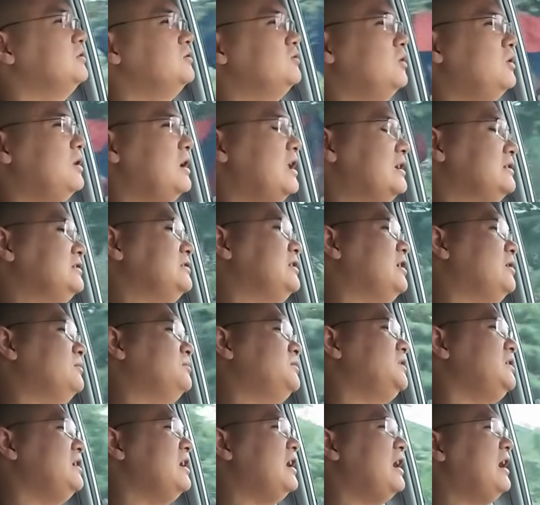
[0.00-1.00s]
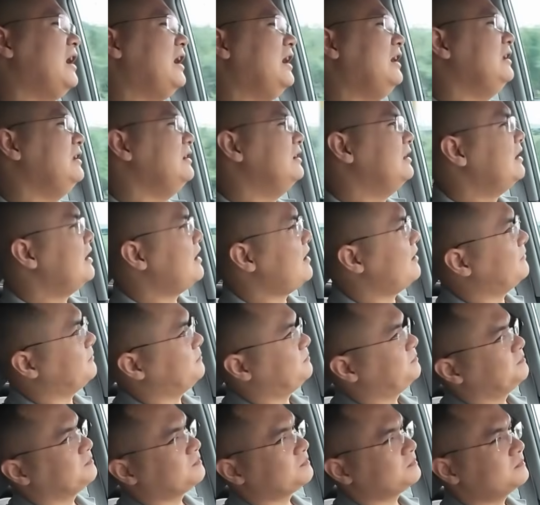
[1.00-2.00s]
rồi là trường hợp thứ hai nữa là
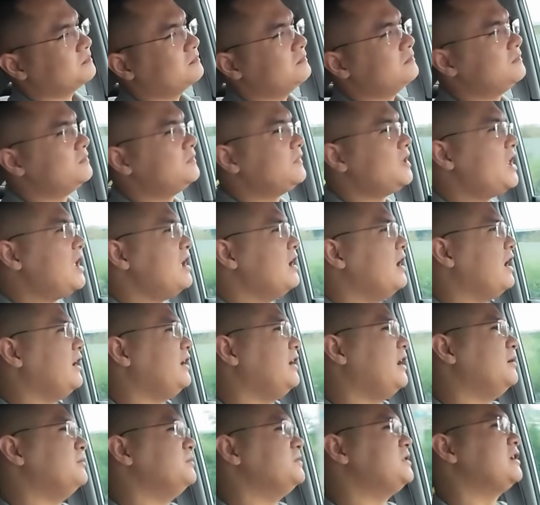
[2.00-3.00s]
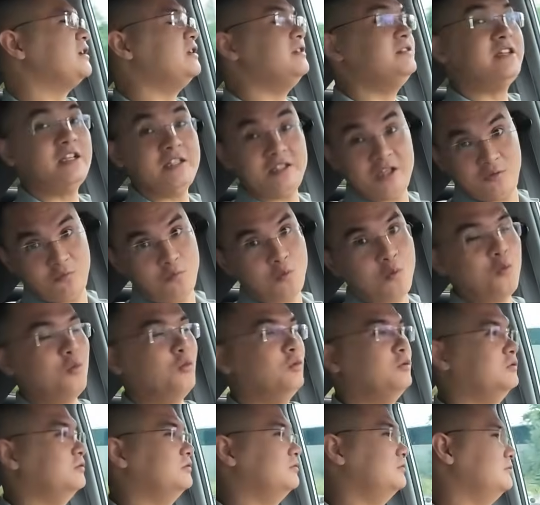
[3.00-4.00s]
anh em xác định chạy dịch vụ
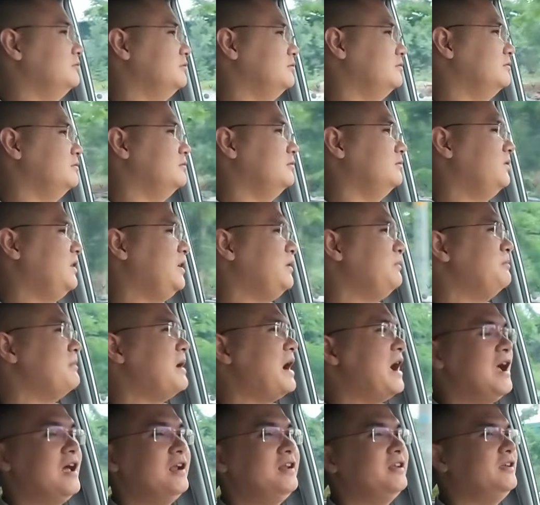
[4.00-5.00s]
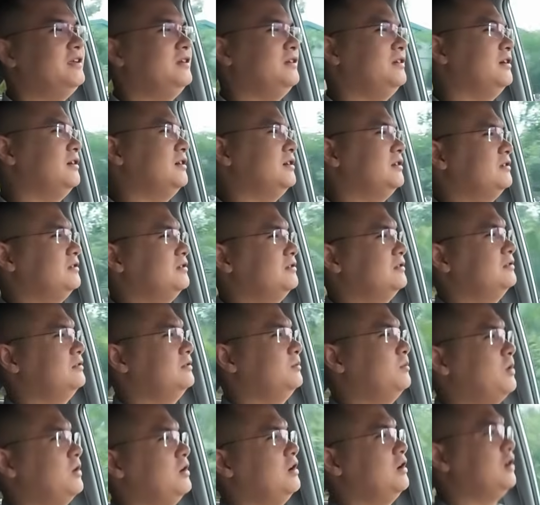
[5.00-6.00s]
VF3 thì
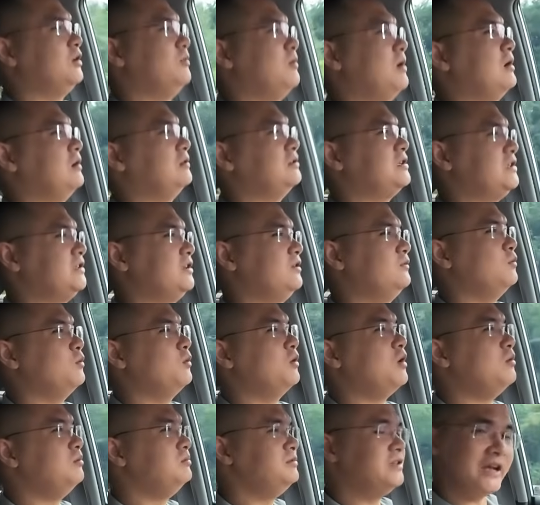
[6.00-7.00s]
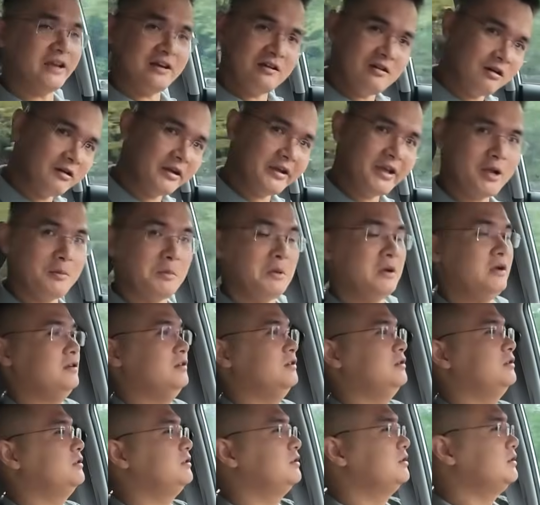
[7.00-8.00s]
uh, mọi người cứ bảo có chạy dịch vụ không chạy được anh em ạ
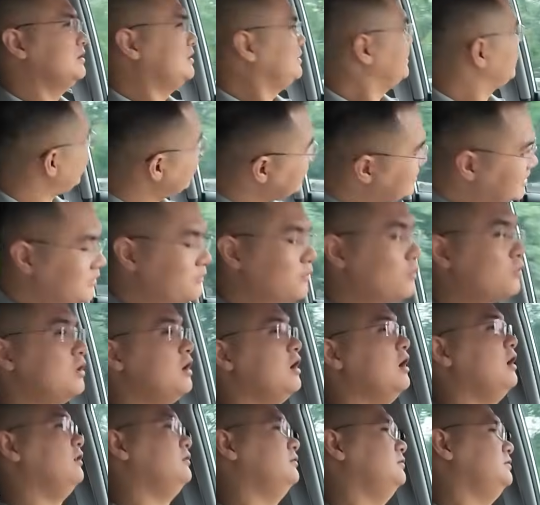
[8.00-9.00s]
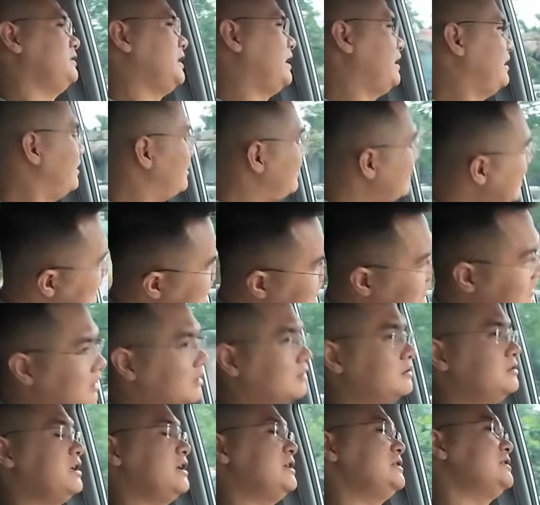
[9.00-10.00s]
chạy dịch vụ được chạy Grab
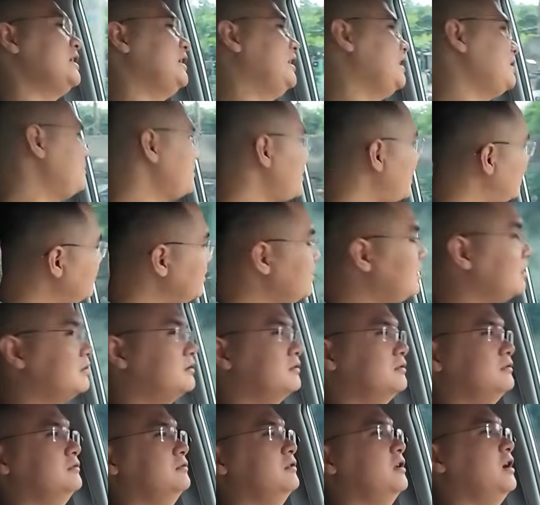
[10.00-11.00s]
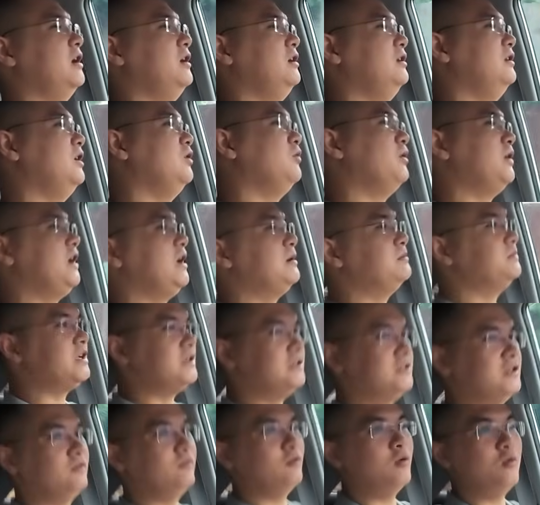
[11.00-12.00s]
được chạy xanh SM được đấy nếu anh em
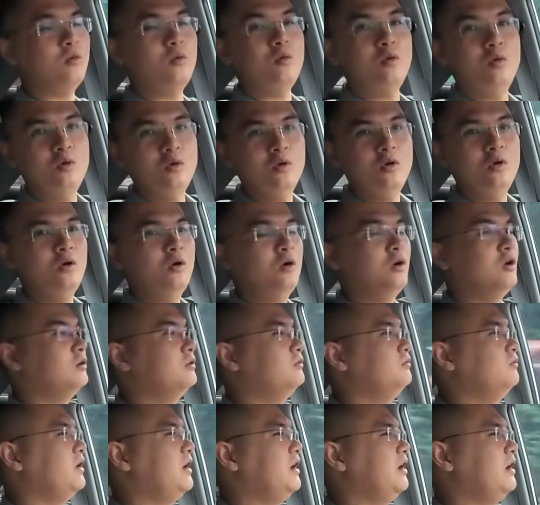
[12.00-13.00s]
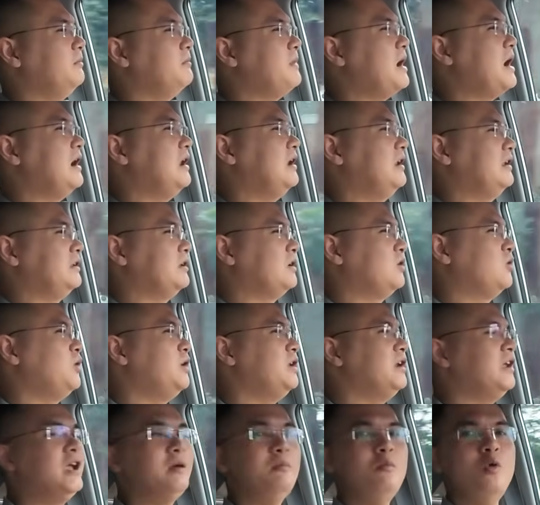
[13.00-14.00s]
chạy dịch vụ còn VF3 này thì
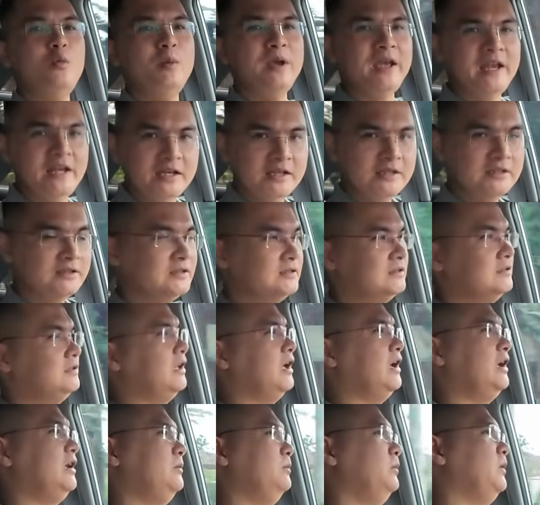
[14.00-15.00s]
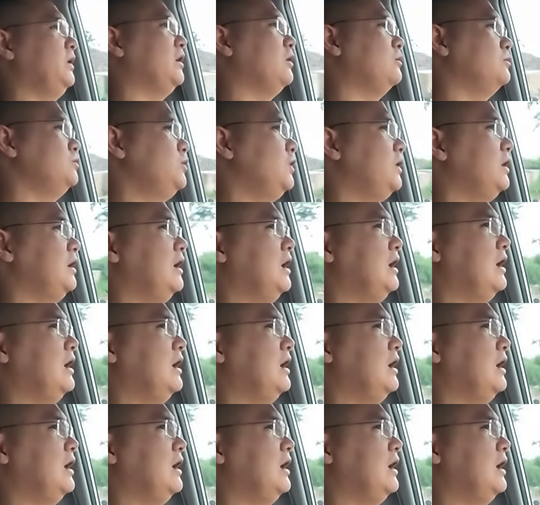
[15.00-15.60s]
khuyên anh em mua pin đấy mình câu chuyện